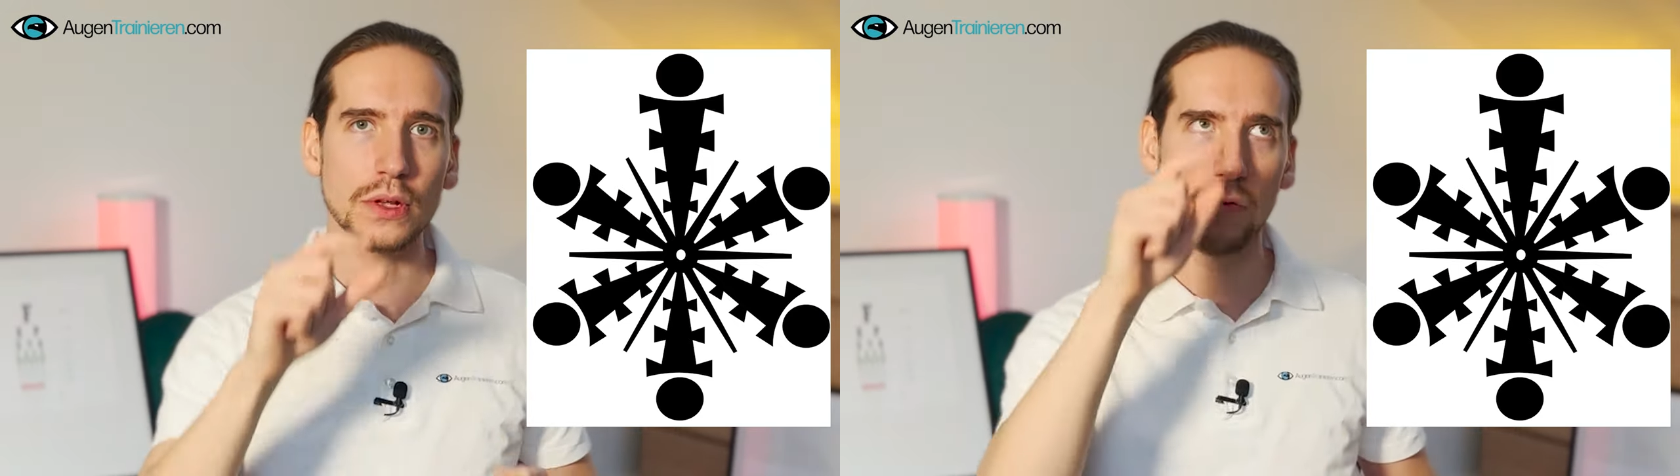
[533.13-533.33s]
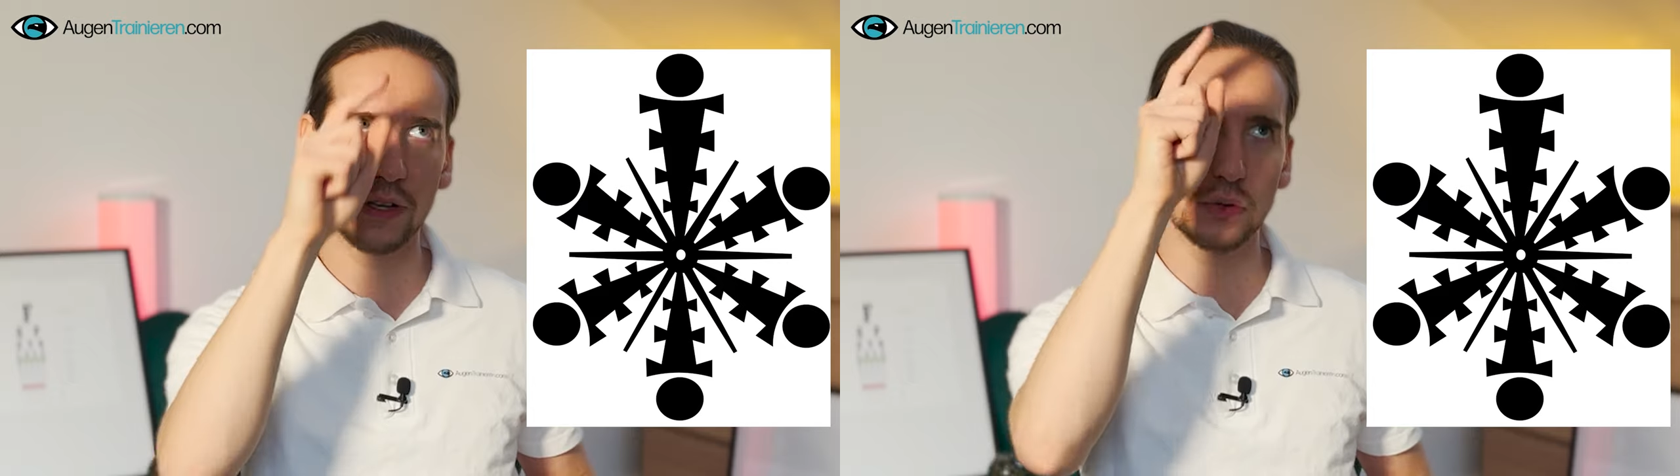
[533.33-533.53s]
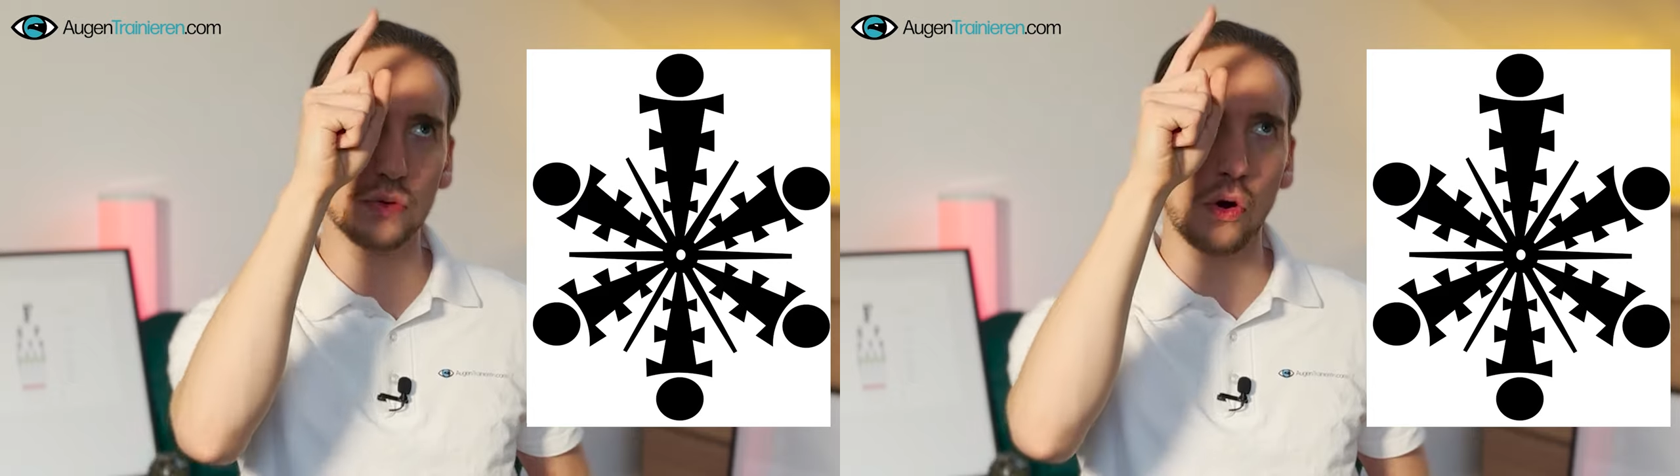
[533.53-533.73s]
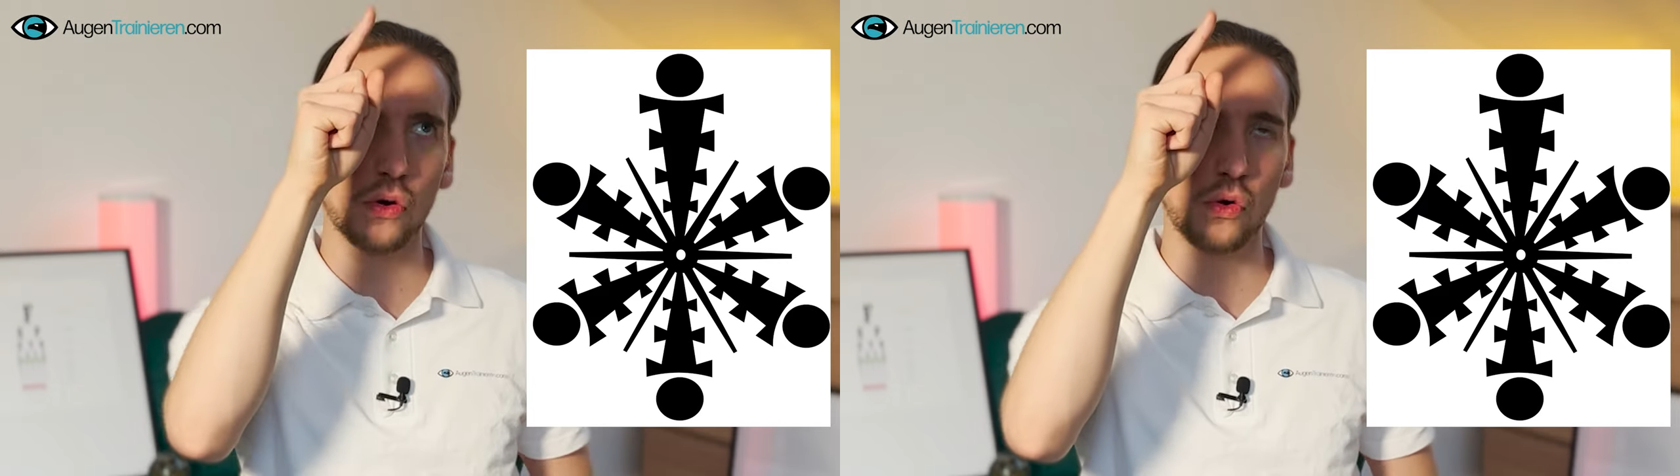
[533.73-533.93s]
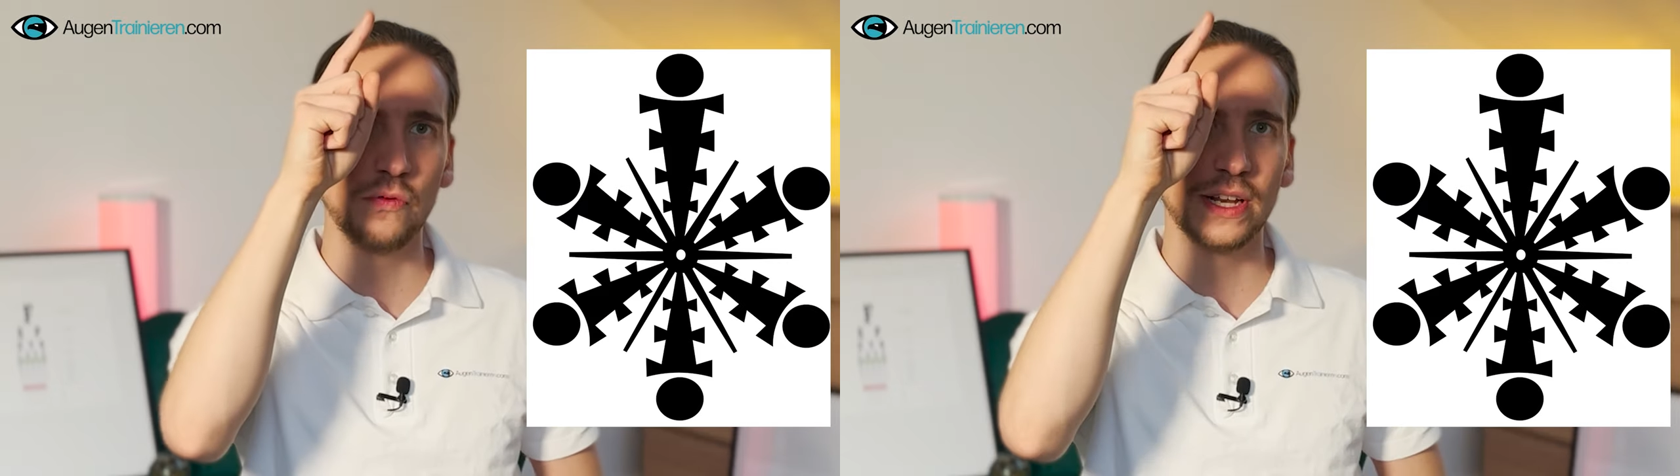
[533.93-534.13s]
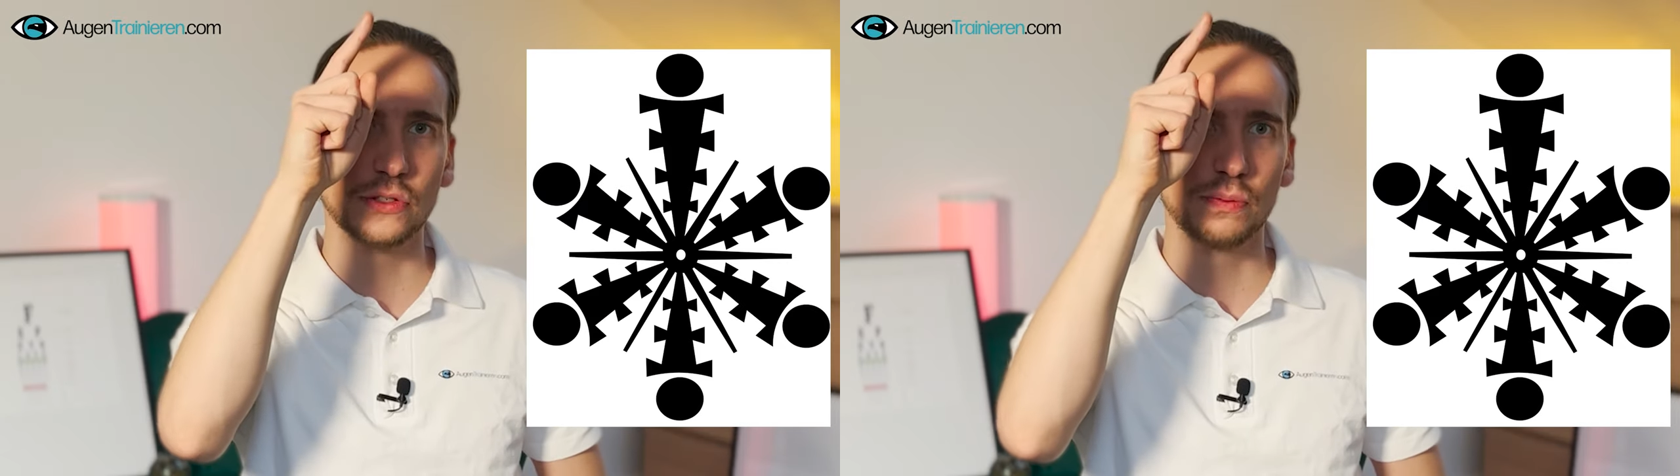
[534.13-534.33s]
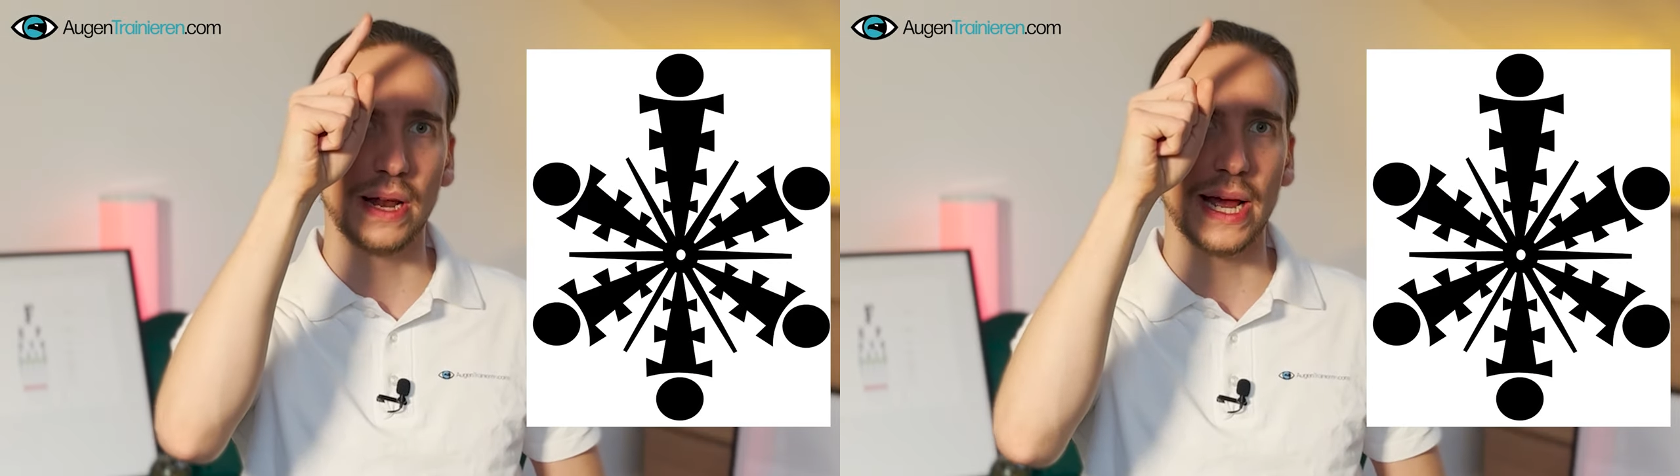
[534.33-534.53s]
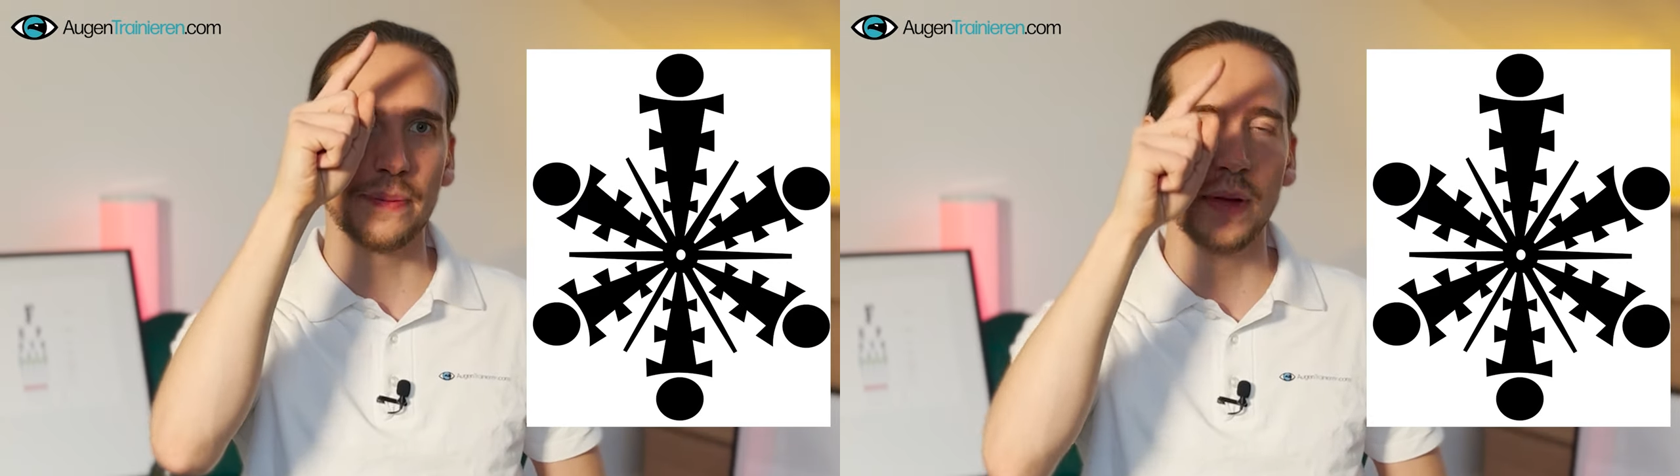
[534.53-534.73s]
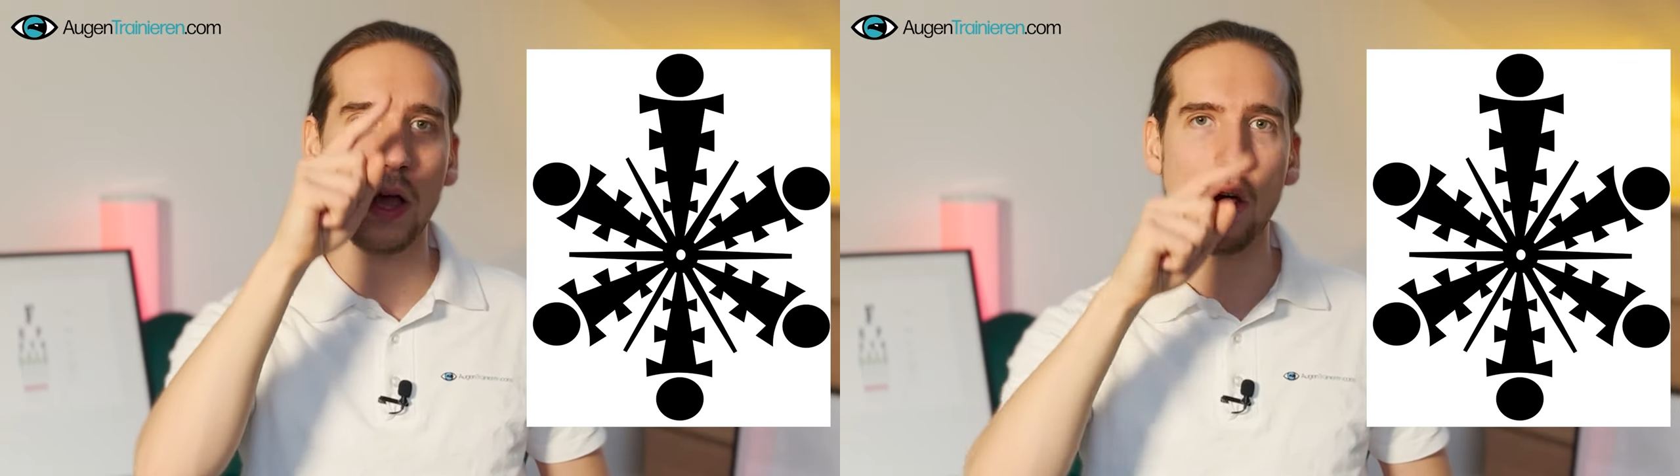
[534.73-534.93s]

Versuchen auch oben wieder zu bleiben